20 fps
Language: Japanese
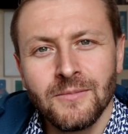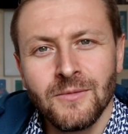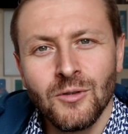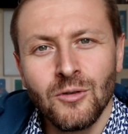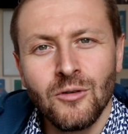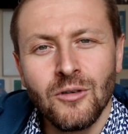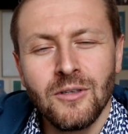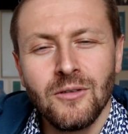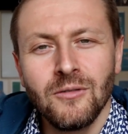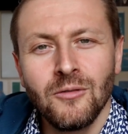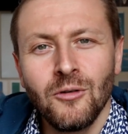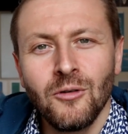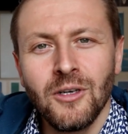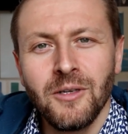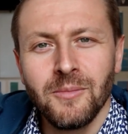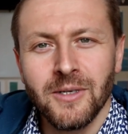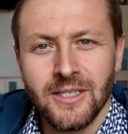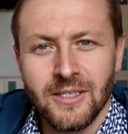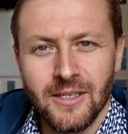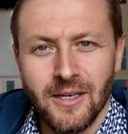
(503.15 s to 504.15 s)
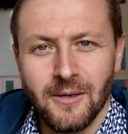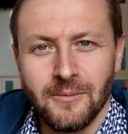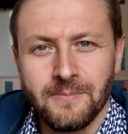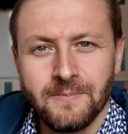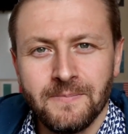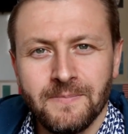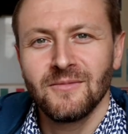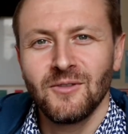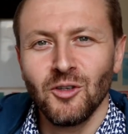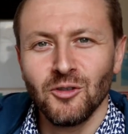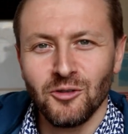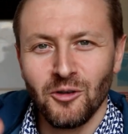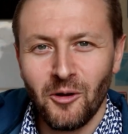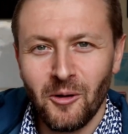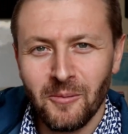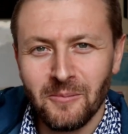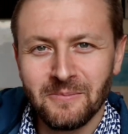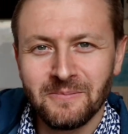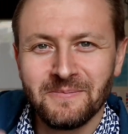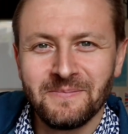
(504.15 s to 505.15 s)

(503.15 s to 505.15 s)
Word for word: 残残りましたどうぞ